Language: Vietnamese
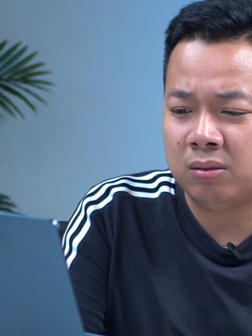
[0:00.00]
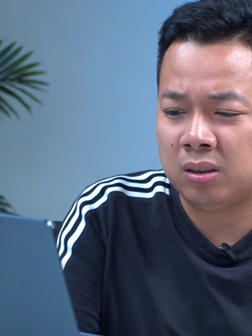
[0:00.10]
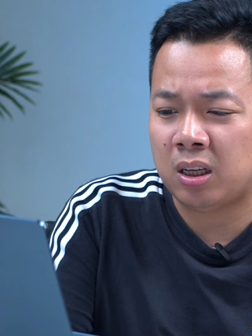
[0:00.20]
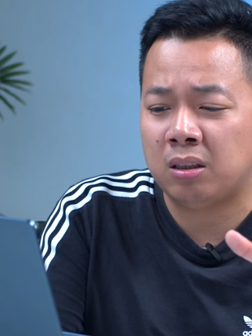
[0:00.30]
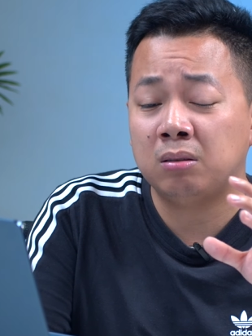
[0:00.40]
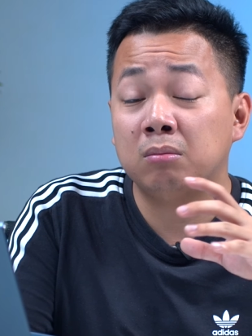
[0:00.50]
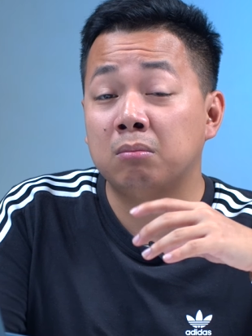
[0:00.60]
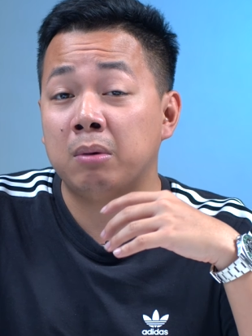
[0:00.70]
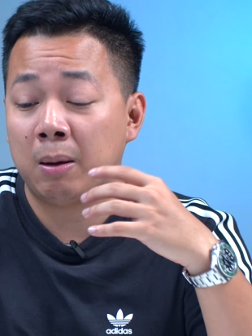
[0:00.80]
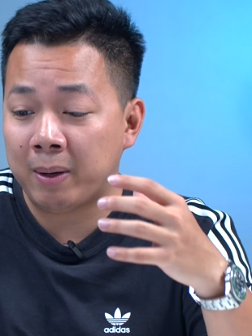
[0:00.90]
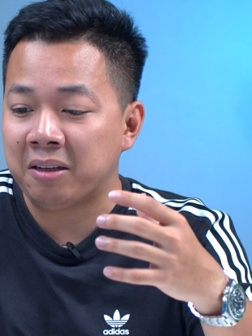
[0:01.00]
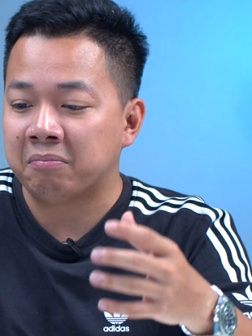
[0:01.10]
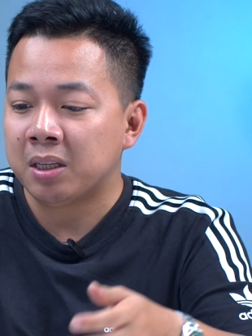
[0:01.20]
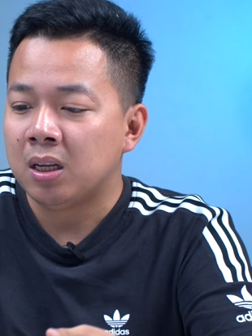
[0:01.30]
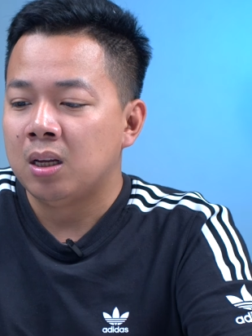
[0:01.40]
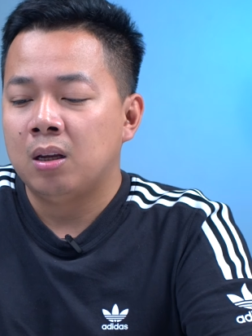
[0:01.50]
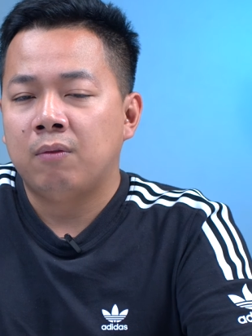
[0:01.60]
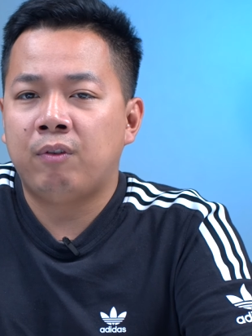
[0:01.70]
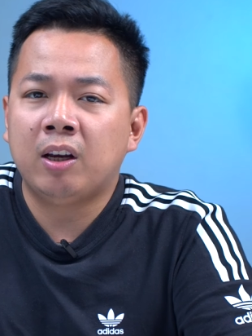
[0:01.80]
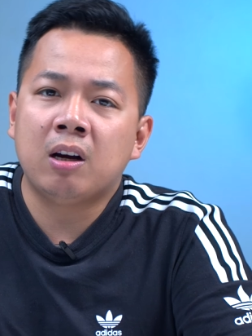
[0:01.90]
trên 15 inch.
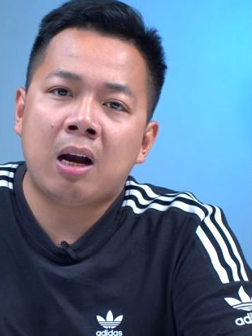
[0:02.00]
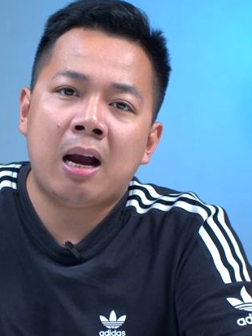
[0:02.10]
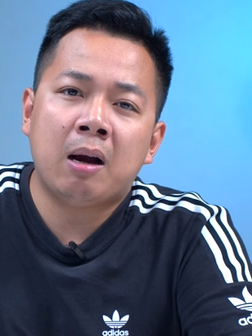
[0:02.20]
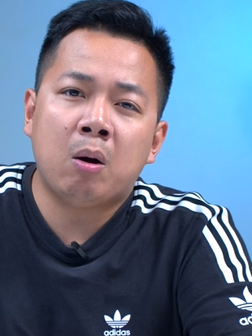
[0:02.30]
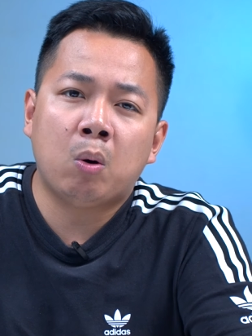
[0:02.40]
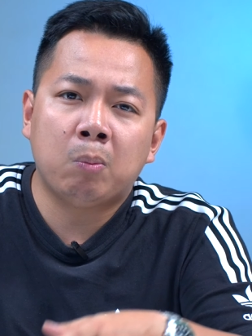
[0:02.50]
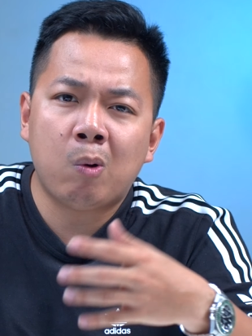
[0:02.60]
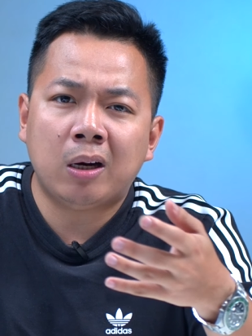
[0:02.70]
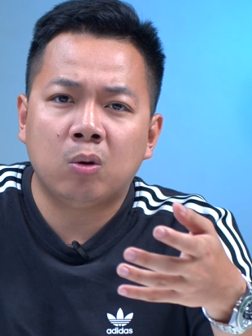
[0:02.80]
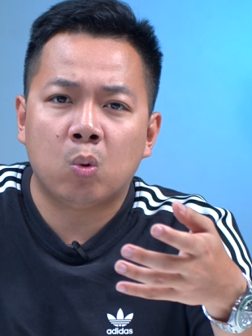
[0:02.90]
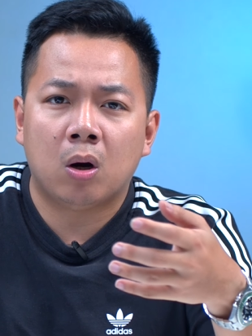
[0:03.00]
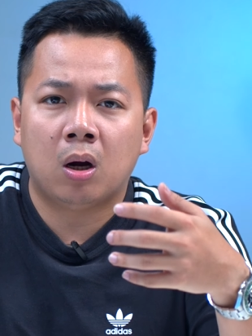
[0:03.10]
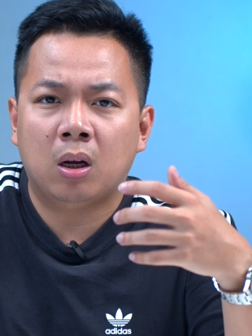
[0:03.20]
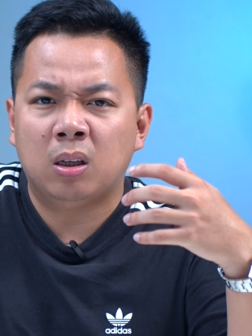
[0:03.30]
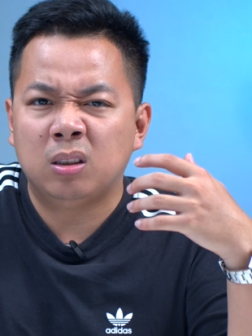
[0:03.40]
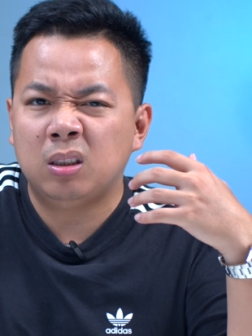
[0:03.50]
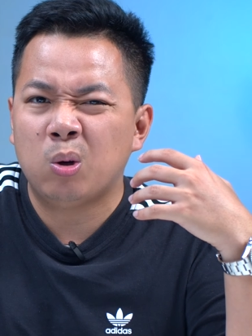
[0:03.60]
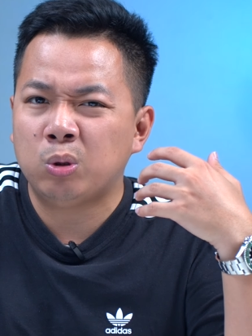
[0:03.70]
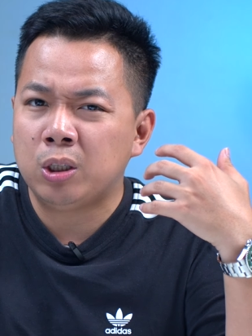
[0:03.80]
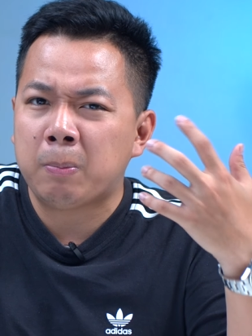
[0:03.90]
VGA onboard của những
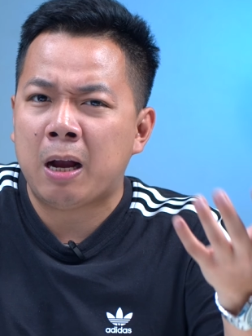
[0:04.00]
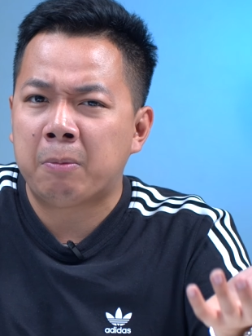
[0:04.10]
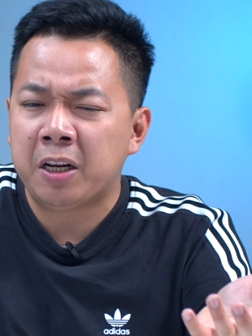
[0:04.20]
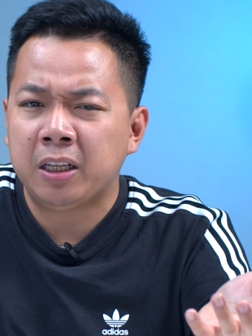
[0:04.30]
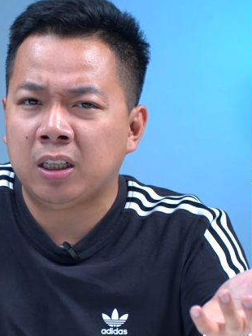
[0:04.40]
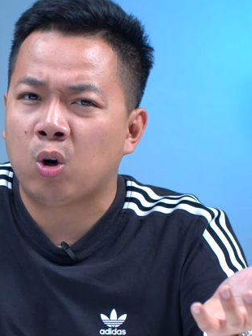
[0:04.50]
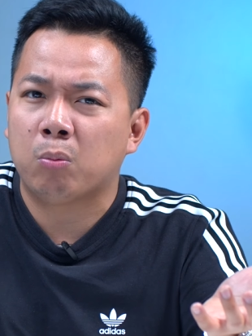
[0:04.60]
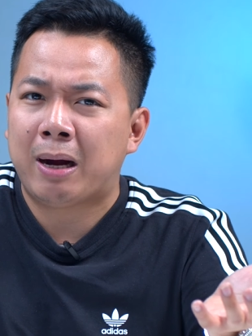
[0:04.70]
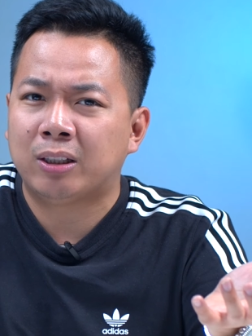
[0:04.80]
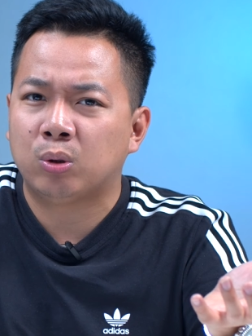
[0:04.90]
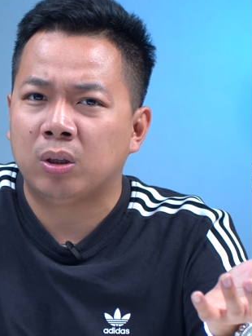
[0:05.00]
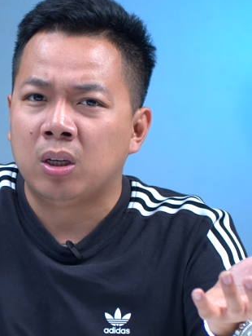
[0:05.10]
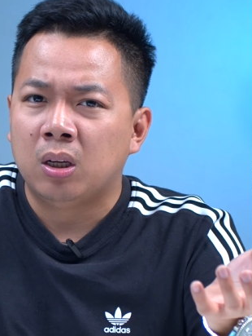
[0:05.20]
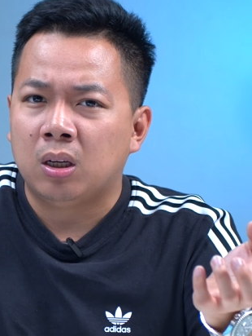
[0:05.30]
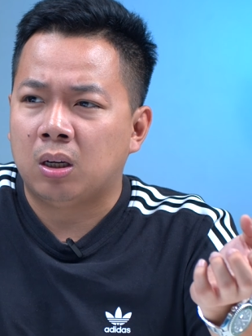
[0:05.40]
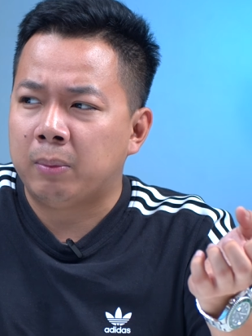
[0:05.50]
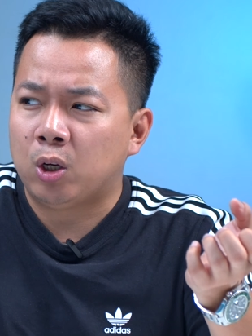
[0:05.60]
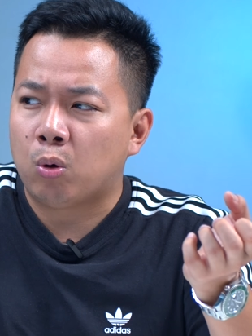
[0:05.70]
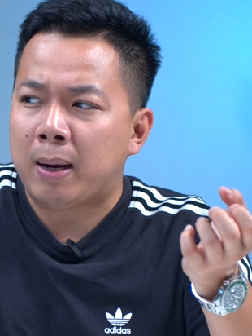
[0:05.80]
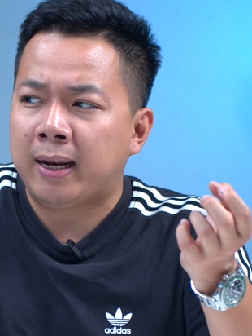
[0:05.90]
con chip AMD thì khỏi bàn rồi. À,
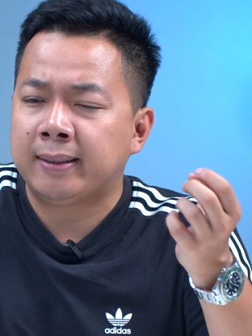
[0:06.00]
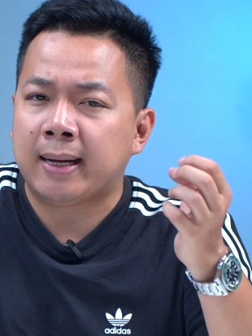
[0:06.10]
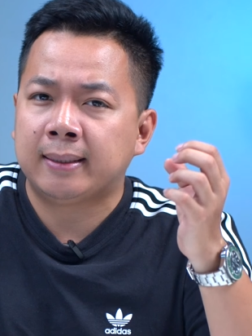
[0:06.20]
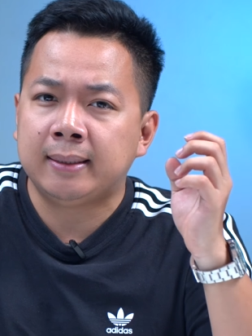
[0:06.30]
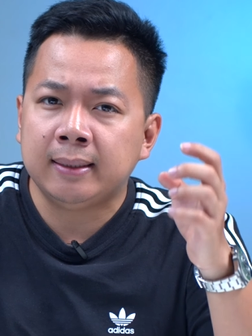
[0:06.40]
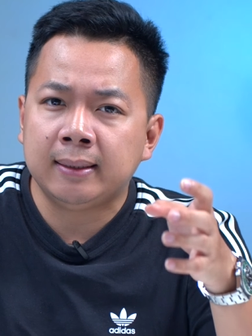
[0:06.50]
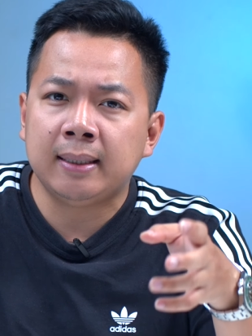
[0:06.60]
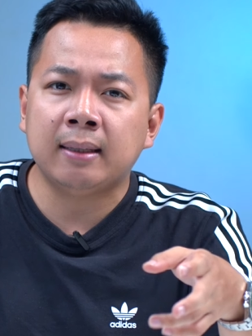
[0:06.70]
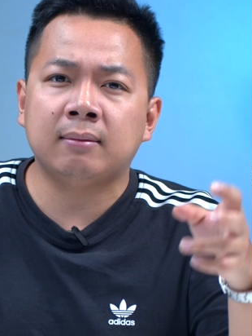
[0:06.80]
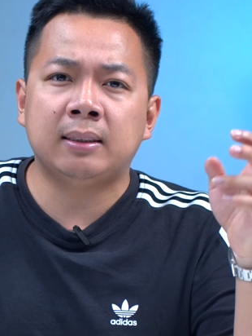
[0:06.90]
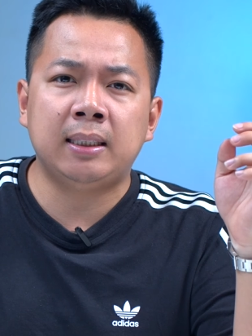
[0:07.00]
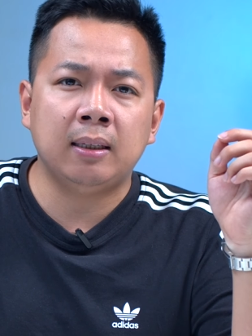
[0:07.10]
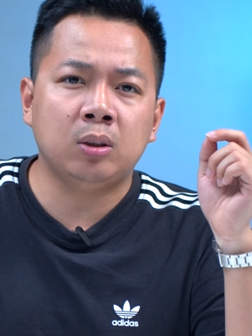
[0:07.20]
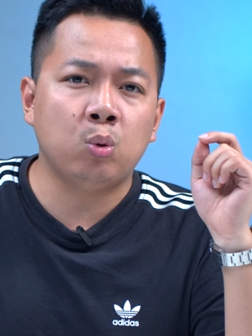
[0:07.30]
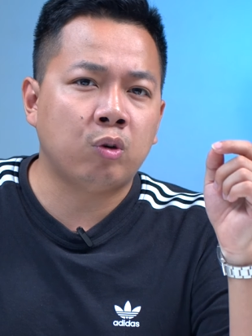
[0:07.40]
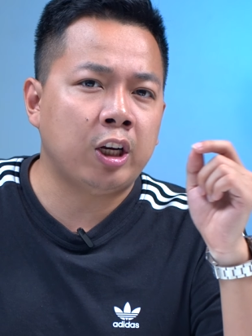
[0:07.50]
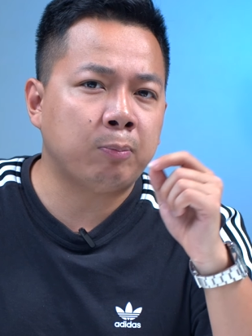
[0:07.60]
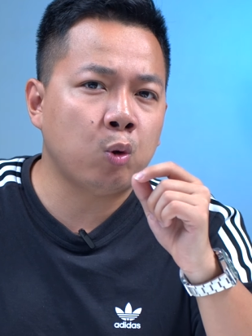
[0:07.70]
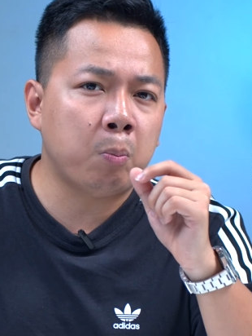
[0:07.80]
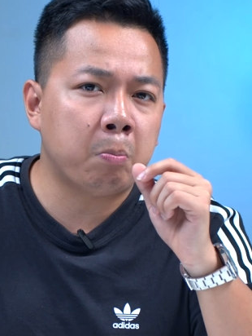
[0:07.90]
mình có bài đánh giá chi tiết chiếc Surface
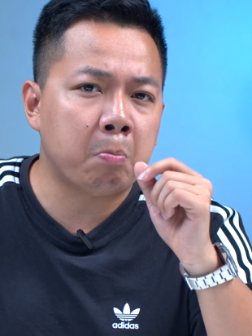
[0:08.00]
Laptop